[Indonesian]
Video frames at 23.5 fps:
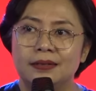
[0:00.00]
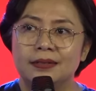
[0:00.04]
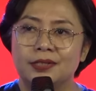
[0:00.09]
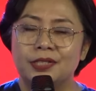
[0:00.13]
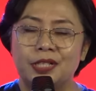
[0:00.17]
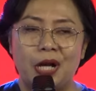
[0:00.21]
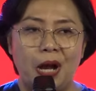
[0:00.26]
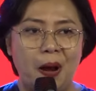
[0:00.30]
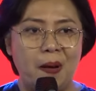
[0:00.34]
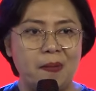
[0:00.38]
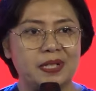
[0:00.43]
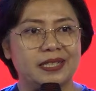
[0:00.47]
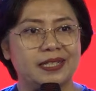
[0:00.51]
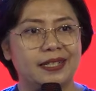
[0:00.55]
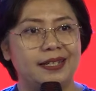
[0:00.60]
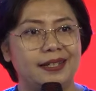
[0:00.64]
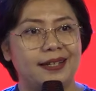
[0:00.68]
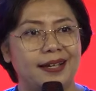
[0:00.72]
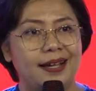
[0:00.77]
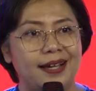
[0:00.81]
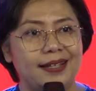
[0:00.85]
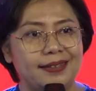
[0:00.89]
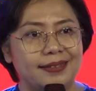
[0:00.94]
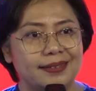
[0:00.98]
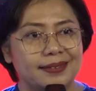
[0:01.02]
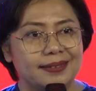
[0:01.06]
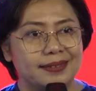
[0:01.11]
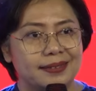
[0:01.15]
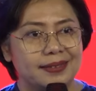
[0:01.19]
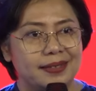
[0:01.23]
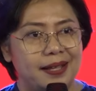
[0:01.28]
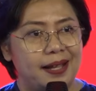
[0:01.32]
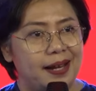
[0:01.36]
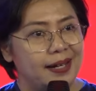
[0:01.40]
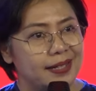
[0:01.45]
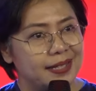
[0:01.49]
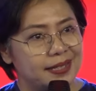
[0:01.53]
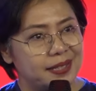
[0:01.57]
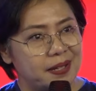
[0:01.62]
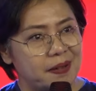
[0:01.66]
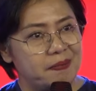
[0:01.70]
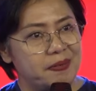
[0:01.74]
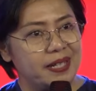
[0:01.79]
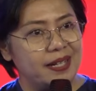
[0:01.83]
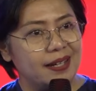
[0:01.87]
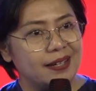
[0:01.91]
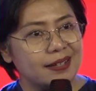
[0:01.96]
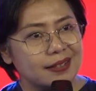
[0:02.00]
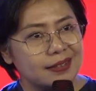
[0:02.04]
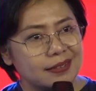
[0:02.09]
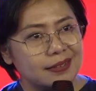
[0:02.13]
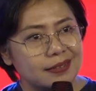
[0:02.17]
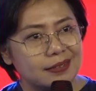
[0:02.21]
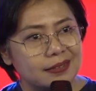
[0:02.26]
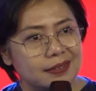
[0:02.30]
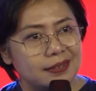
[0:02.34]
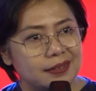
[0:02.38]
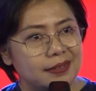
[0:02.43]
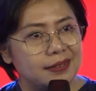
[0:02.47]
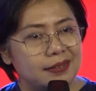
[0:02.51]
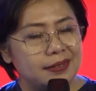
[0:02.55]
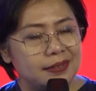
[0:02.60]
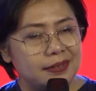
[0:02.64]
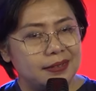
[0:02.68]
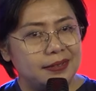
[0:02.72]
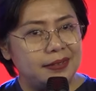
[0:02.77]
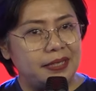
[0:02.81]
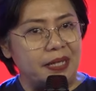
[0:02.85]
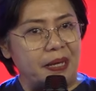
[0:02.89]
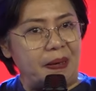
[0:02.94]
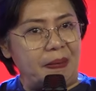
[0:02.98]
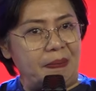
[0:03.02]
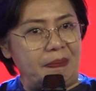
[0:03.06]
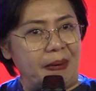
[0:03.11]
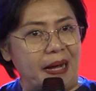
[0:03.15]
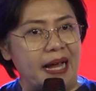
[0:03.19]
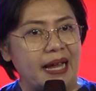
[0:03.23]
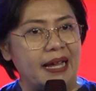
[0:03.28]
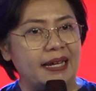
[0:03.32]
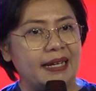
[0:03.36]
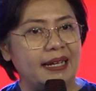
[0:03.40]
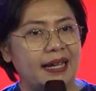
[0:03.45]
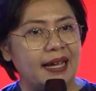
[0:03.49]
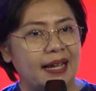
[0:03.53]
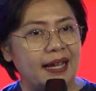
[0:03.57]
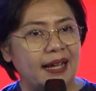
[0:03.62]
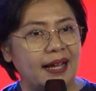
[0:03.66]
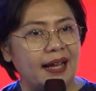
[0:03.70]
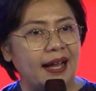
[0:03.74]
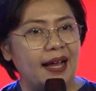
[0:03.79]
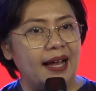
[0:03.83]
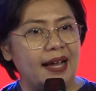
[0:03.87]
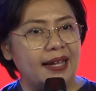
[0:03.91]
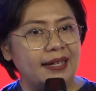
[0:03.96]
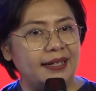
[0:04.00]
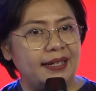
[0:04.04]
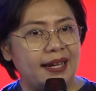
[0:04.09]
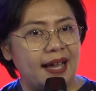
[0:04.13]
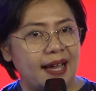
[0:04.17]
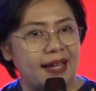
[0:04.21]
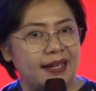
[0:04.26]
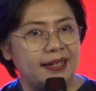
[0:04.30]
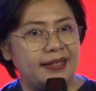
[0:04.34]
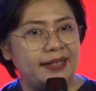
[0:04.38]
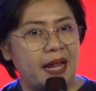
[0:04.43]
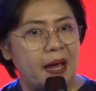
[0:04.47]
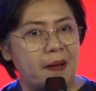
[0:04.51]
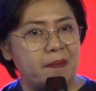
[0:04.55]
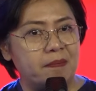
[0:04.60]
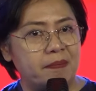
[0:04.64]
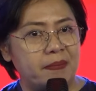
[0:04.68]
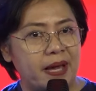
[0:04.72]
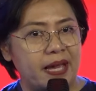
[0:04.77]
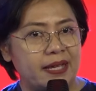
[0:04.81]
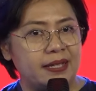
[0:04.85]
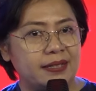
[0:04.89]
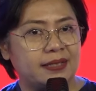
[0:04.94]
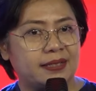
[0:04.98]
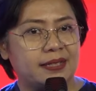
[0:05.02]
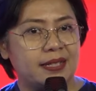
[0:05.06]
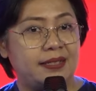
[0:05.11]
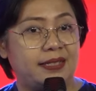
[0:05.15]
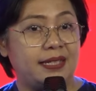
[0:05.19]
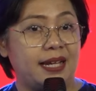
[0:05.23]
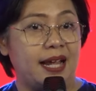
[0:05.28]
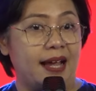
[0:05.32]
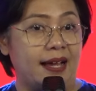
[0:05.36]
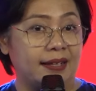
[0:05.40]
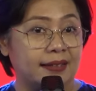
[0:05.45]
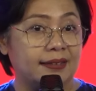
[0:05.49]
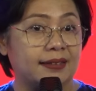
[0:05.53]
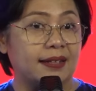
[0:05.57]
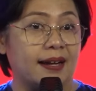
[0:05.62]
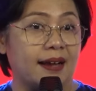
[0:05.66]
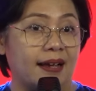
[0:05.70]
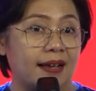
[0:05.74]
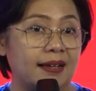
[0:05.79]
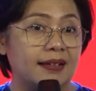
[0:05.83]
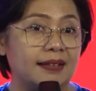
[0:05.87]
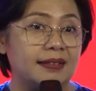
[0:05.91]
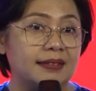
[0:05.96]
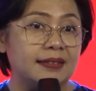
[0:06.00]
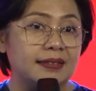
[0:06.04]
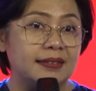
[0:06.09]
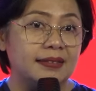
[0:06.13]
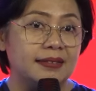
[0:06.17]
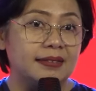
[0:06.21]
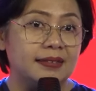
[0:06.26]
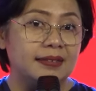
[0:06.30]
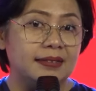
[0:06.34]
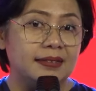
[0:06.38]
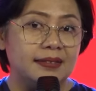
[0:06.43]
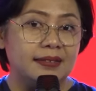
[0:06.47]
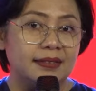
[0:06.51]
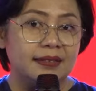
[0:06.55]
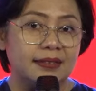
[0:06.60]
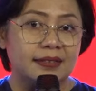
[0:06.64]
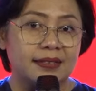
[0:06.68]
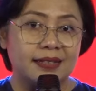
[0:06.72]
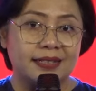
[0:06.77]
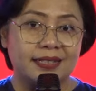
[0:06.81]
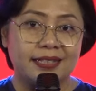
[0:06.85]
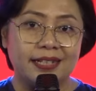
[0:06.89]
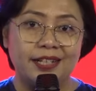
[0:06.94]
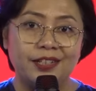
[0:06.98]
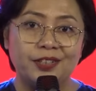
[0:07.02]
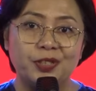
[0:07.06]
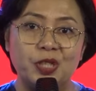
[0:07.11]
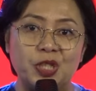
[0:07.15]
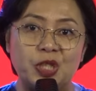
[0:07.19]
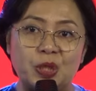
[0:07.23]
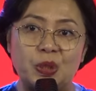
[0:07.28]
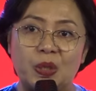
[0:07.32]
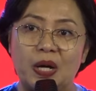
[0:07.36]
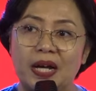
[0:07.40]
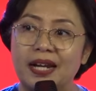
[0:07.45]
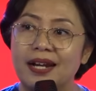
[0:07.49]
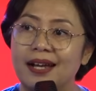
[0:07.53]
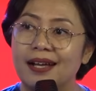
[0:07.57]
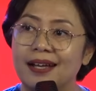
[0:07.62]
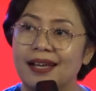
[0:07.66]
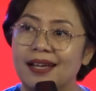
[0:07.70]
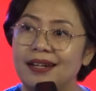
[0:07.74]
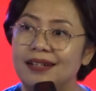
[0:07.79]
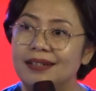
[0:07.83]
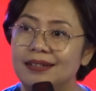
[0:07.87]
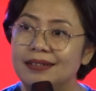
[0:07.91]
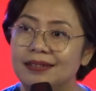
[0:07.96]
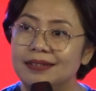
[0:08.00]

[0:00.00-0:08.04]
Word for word: Saudara masih ingat? Alkitab bilang, di mana ada damai sejahtera, ke situ Tuhan akan